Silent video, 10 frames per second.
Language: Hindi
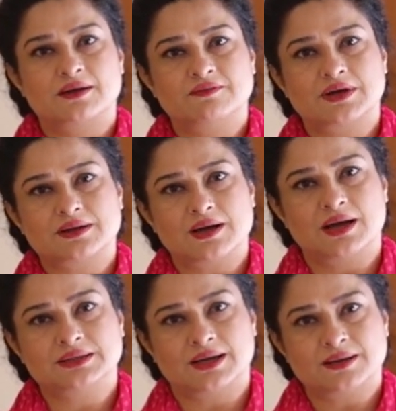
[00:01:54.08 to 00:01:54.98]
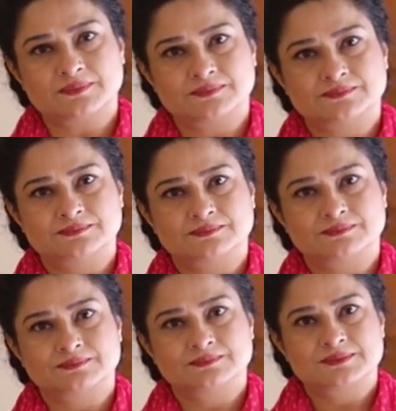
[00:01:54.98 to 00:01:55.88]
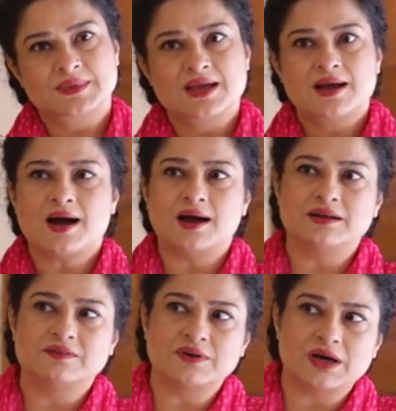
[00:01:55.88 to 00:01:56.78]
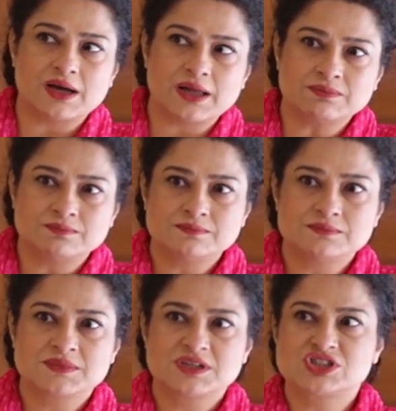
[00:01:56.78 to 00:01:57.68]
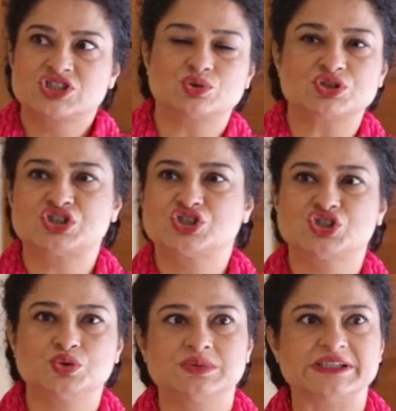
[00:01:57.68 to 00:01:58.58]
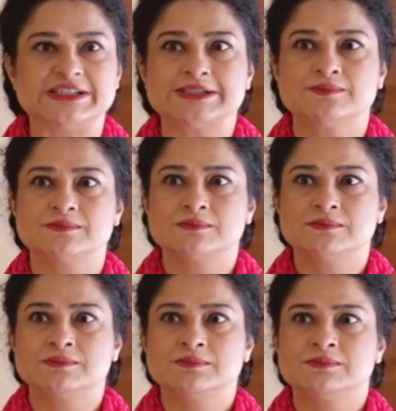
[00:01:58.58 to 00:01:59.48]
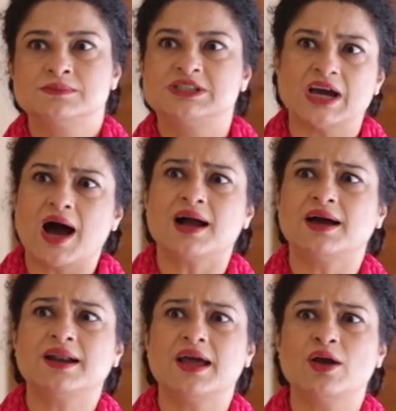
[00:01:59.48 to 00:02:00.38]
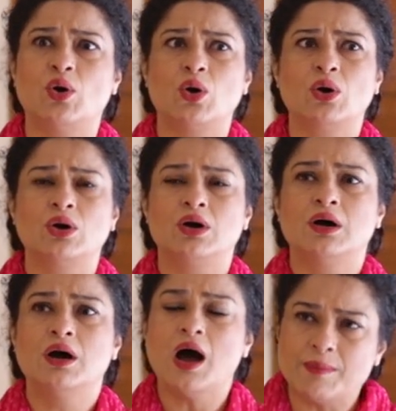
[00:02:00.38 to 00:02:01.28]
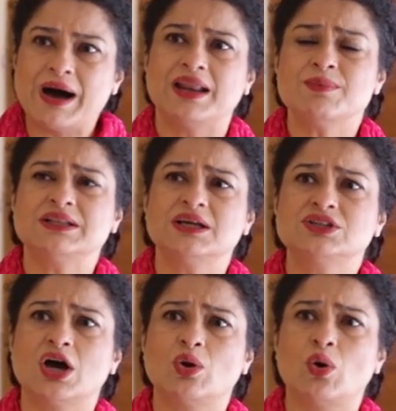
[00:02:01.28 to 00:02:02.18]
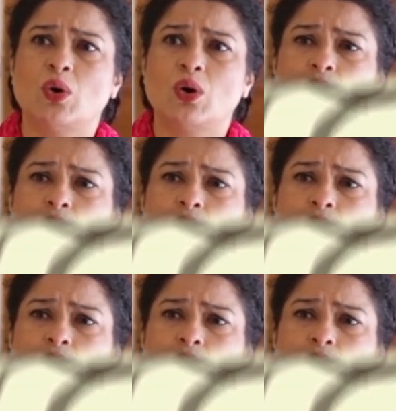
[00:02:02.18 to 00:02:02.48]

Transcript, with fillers: अनवर कहां था अनवर सुस्त चूहे क्या कर रहे हो हमारी मदद करो